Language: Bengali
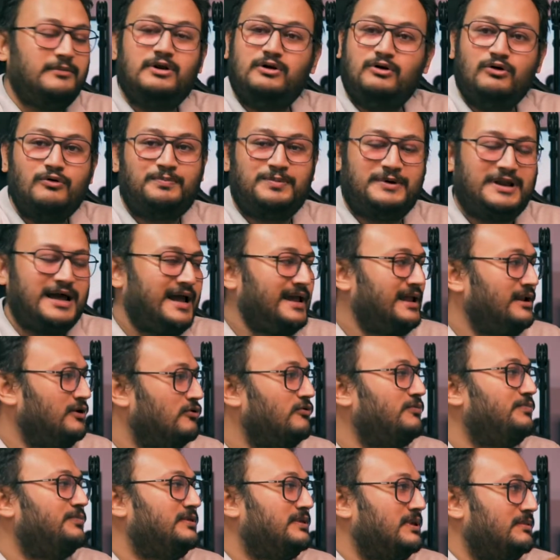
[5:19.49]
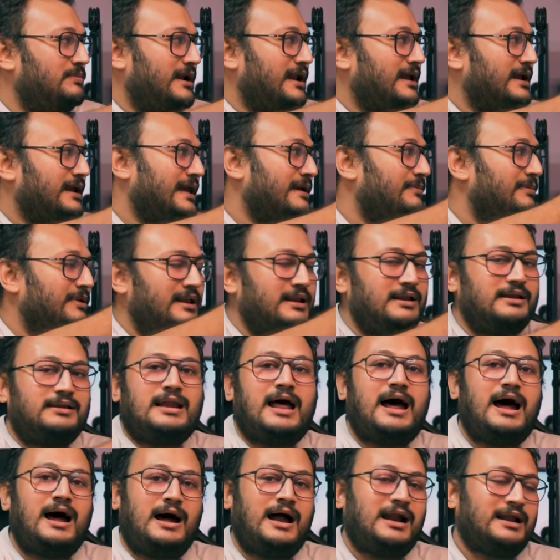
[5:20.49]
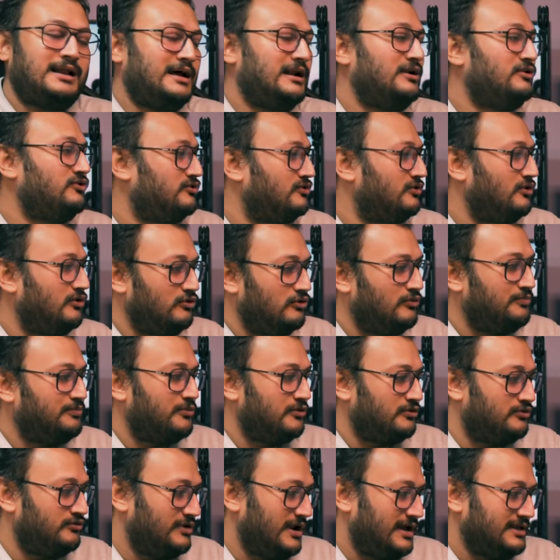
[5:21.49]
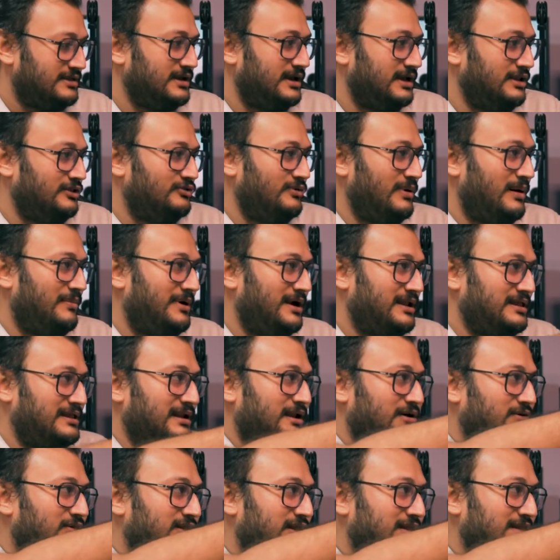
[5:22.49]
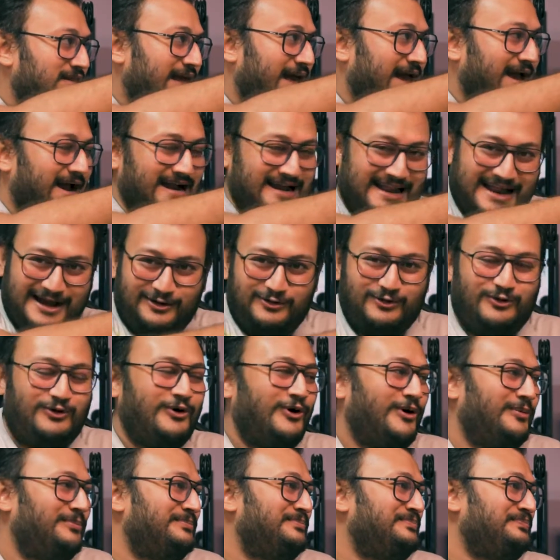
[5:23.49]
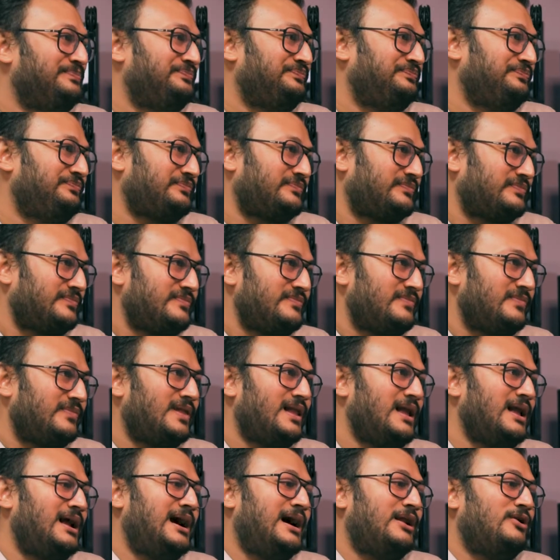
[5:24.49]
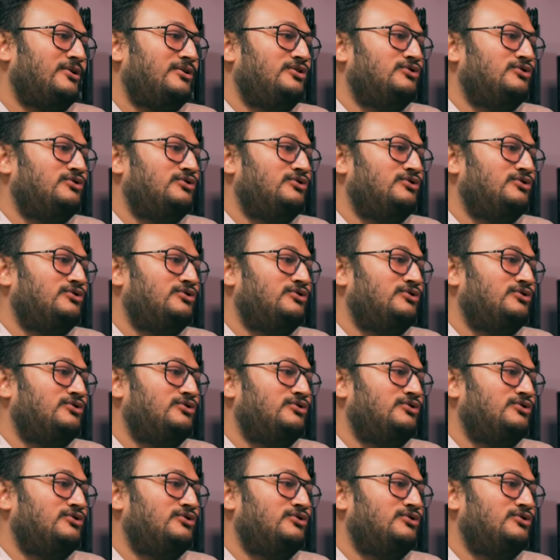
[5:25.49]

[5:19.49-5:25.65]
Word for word: লুপটাই লুপ মানে কেবিল আটকানোর জন্য লুপ প্রচুর আছে কিন্তু ব্যাপারটা যেটা হচ্ছে জায়গাটা একটু কম কারণ